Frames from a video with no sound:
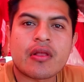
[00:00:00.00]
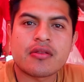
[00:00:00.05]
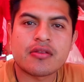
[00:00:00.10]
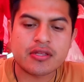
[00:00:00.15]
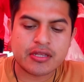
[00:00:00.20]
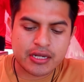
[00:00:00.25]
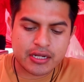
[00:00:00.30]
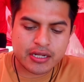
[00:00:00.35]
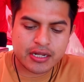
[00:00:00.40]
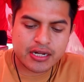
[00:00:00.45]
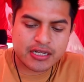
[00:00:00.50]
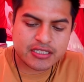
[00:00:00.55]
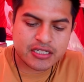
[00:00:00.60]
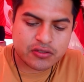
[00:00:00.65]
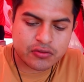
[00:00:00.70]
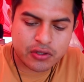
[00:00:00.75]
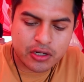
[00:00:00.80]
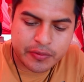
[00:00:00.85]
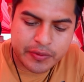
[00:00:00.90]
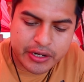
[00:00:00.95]
Si tienes ganas de
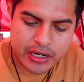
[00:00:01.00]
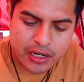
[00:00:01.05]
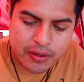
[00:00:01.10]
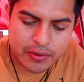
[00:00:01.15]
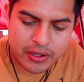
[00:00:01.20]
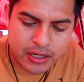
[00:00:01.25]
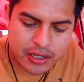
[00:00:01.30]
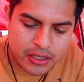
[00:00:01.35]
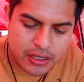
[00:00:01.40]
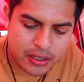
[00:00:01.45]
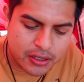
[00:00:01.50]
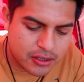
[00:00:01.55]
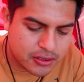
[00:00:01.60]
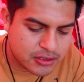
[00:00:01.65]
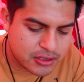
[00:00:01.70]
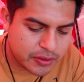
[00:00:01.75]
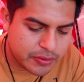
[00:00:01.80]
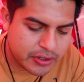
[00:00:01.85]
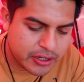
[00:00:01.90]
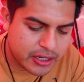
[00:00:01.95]
echarte una birria, ven aquí
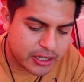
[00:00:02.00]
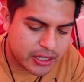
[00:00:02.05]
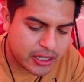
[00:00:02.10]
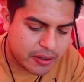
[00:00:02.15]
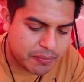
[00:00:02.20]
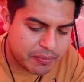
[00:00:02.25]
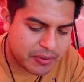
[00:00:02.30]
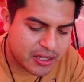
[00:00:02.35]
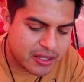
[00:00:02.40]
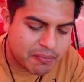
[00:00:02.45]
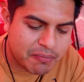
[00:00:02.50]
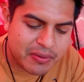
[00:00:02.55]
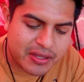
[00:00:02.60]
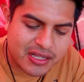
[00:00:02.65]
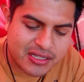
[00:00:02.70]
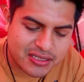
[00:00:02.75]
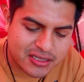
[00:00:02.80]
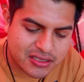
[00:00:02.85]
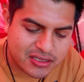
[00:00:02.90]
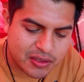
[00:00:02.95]
esta birrería y pide,
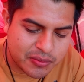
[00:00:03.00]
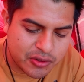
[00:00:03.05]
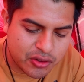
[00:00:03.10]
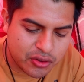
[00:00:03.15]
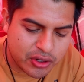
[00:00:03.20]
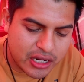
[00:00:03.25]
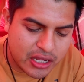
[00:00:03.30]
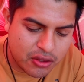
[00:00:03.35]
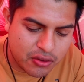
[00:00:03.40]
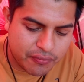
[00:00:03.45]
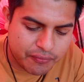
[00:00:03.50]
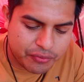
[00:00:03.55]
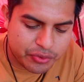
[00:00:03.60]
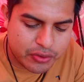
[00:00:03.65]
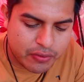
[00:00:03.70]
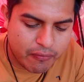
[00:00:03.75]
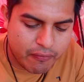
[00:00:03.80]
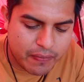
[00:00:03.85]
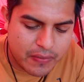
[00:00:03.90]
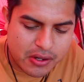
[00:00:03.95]
ese semidorado.
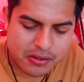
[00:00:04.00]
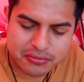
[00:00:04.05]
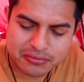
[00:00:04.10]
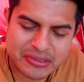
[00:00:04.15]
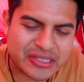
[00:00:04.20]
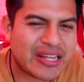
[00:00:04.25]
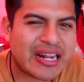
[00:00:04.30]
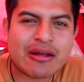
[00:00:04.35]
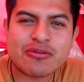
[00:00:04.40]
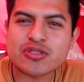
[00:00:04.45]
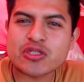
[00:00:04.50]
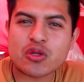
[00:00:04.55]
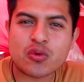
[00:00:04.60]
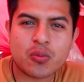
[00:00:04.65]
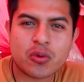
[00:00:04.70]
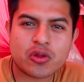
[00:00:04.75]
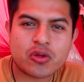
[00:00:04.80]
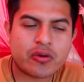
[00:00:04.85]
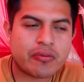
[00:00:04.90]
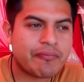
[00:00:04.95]
Te van a gustar un
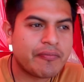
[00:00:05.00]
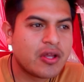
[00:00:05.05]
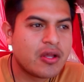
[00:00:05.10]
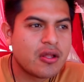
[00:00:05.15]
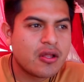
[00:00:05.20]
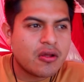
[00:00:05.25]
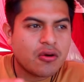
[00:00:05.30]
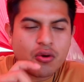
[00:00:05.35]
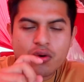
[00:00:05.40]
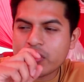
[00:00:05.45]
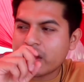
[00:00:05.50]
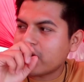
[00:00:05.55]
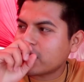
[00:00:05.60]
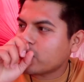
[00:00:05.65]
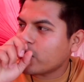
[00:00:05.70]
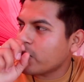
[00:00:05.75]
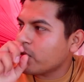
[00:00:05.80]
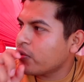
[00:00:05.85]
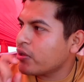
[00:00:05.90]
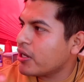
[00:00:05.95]
montón. Oh, de hecho
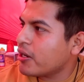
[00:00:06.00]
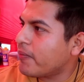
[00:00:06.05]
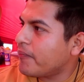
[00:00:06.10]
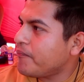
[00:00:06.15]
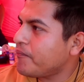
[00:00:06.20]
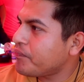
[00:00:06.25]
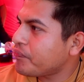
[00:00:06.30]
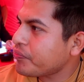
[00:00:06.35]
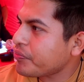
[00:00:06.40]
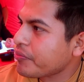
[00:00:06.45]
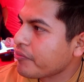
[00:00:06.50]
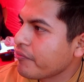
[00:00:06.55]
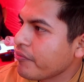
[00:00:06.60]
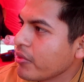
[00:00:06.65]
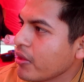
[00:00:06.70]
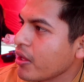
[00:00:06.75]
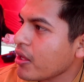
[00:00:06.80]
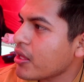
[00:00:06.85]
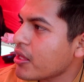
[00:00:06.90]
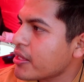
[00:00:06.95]
hay una
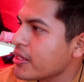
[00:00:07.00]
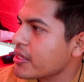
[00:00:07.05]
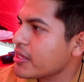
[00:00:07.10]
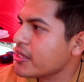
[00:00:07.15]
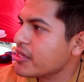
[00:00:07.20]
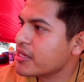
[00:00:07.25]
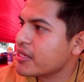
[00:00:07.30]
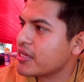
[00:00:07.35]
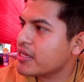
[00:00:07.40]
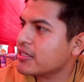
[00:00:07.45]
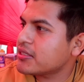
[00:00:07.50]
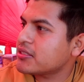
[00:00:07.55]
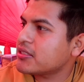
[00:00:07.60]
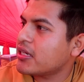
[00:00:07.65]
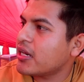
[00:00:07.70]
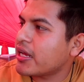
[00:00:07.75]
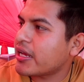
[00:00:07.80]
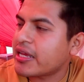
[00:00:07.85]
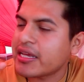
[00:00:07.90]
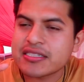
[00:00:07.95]
que, es
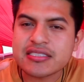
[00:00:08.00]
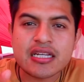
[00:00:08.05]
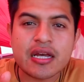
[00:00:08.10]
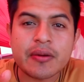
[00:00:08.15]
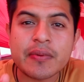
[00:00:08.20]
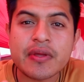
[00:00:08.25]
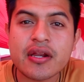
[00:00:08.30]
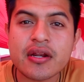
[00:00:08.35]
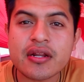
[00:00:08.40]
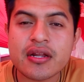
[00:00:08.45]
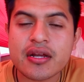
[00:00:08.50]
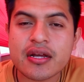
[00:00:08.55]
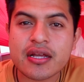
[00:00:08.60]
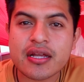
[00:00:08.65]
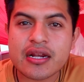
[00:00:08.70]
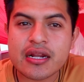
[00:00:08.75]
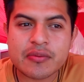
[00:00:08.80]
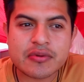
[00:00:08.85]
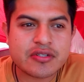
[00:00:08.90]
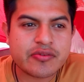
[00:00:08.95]
la quesabirria, que
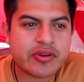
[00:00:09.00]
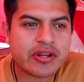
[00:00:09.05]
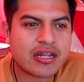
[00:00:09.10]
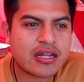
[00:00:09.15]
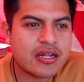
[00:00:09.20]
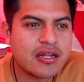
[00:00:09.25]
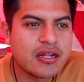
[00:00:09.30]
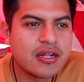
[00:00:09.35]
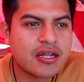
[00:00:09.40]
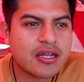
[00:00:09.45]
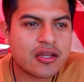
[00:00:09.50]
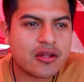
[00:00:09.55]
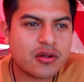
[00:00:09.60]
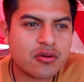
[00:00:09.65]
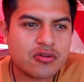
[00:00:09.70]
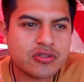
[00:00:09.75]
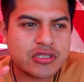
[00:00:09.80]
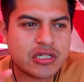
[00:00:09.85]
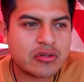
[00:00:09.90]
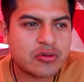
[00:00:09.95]
es la quesavirria Creo
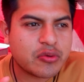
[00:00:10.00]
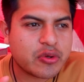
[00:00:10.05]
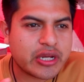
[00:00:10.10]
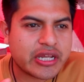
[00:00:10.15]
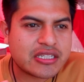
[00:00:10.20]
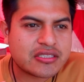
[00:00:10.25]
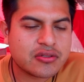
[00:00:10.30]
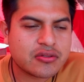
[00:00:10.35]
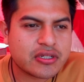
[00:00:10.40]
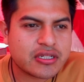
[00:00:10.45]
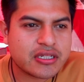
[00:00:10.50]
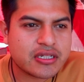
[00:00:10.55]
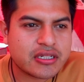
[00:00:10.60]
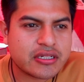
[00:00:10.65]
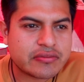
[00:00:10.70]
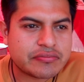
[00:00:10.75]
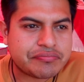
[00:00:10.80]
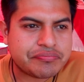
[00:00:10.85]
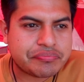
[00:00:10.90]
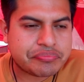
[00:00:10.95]
que usan un queso que,
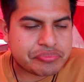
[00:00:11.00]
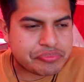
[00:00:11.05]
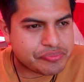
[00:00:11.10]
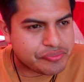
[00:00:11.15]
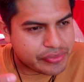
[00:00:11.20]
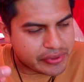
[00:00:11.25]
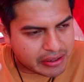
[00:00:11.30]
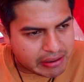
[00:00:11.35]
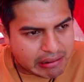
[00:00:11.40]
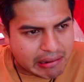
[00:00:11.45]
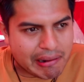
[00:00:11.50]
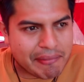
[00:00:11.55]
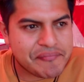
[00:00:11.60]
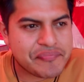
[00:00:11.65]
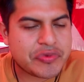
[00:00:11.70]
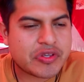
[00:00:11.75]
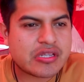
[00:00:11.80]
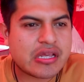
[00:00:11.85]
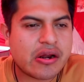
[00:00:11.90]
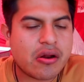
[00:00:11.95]

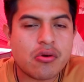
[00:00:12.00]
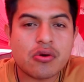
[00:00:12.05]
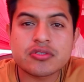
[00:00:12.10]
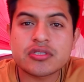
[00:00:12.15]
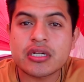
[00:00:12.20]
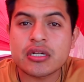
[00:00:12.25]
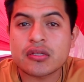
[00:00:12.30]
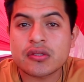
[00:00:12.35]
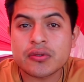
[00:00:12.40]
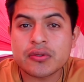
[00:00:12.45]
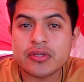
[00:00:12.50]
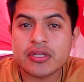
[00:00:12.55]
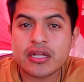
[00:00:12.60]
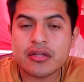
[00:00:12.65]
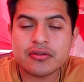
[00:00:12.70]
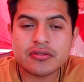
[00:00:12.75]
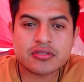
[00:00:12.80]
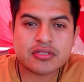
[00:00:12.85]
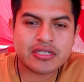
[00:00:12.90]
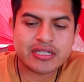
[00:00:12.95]
o sea, no lo usan en todos
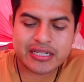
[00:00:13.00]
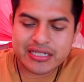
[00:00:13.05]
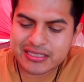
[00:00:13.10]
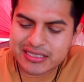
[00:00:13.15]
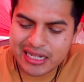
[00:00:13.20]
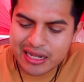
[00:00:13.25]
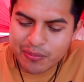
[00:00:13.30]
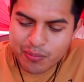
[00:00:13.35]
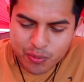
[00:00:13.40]
lados y está